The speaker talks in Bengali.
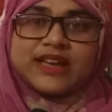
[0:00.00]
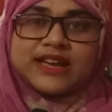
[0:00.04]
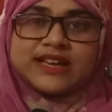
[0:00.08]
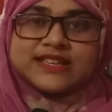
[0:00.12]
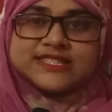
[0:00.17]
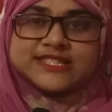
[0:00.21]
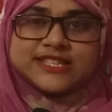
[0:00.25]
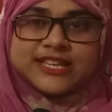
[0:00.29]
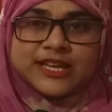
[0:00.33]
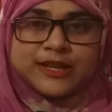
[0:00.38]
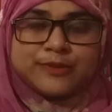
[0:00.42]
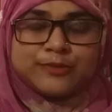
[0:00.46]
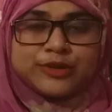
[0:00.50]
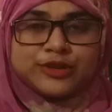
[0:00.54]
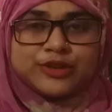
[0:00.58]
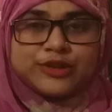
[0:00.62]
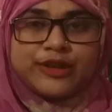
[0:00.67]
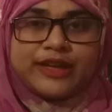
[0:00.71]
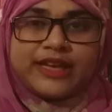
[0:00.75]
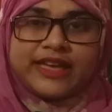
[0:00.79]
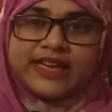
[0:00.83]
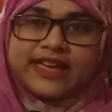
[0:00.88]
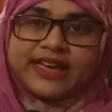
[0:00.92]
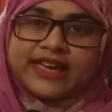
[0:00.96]
আজকের মতো
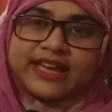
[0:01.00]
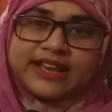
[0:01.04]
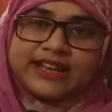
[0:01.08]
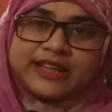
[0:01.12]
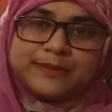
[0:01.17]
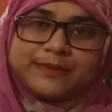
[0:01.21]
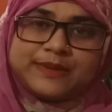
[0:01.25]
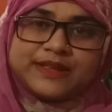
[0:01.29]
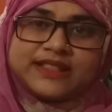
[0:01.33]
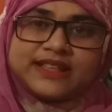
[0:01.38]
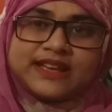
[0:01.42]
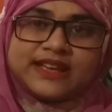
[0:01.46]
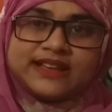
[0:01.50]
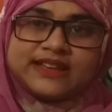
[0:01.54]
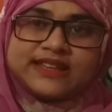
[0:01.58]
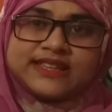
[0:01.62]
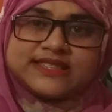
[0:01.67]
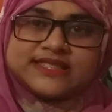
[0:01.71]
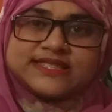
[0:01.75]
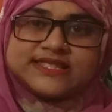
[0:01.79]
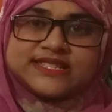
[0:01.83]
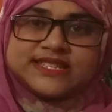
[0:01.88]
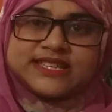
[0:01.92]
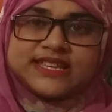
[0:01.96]
এখানে বিদায়
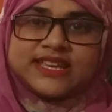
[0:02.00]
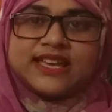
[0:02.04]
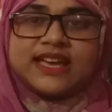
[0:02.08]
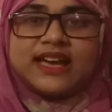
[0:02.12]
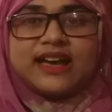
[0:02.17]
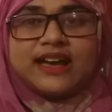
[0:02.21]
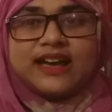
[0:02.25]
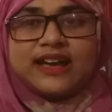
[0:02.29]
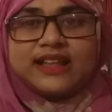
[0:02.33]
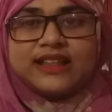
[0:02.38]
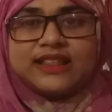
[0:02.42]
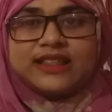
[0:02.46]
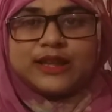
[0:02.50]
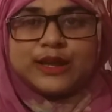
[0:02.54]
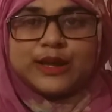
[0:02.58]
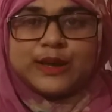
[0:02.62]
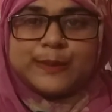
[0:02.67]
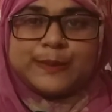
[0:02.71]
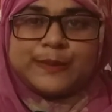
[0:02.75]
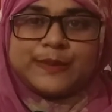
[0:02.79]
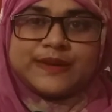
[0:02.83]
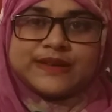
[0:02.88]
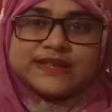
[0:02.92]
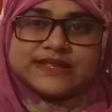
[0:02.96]
নিচ্ছি আল্লাহ
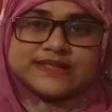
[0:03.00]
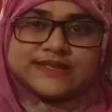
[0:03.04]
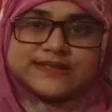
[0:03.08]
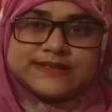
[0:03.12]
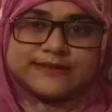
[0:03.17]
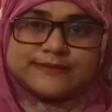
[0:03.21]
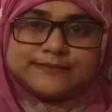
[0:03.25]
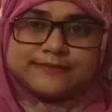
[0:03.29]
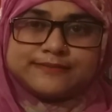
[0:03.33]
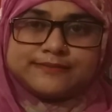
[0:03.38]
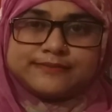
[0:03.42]
হাফেজ